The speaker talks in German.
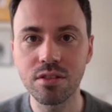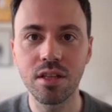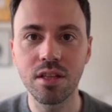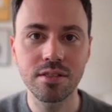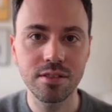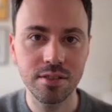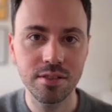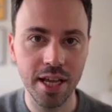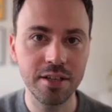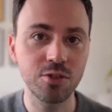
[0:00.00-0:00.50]

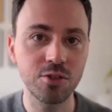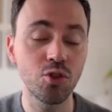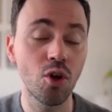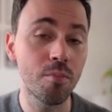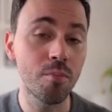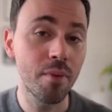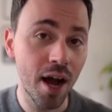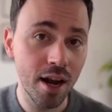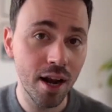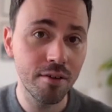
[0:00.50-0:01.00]
dass Sex
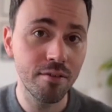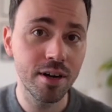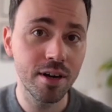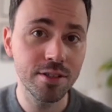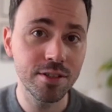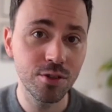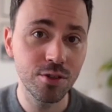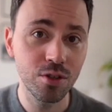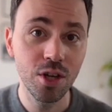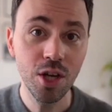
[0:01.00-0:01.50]

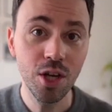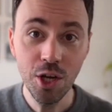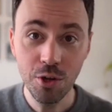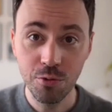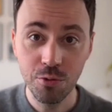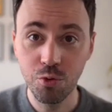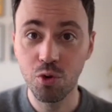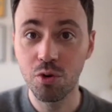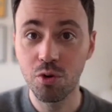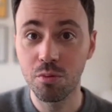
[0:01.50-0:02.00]
normalerweise
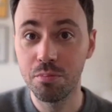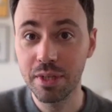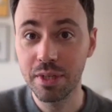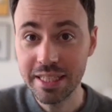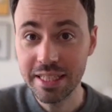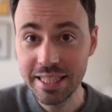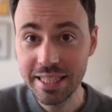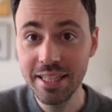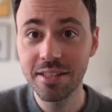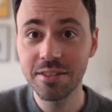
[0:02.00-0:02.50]
für
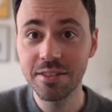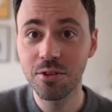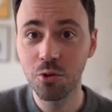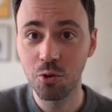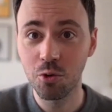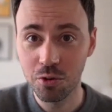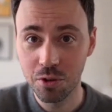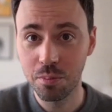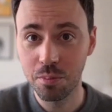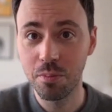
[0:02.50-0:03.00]
Begierde
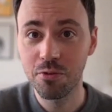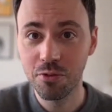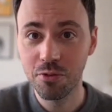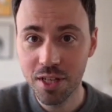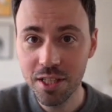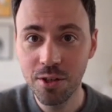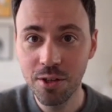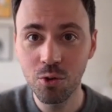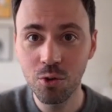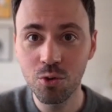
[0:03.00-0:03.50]
und
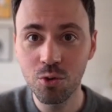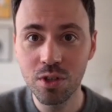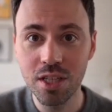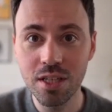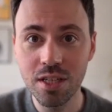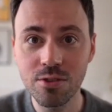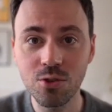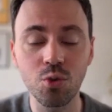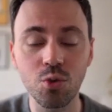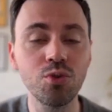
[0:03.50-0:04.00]
Befriedigung
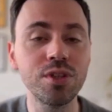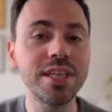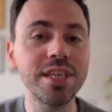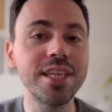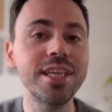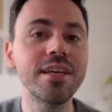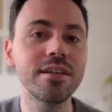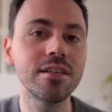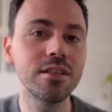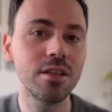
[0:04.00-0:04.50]
ist. Und
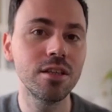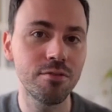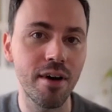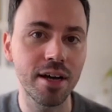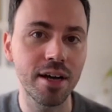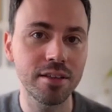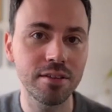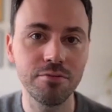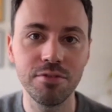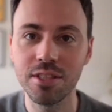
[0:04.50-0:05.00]

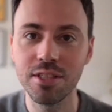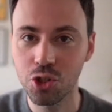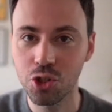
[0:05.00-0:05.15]
irgendwann, wie ein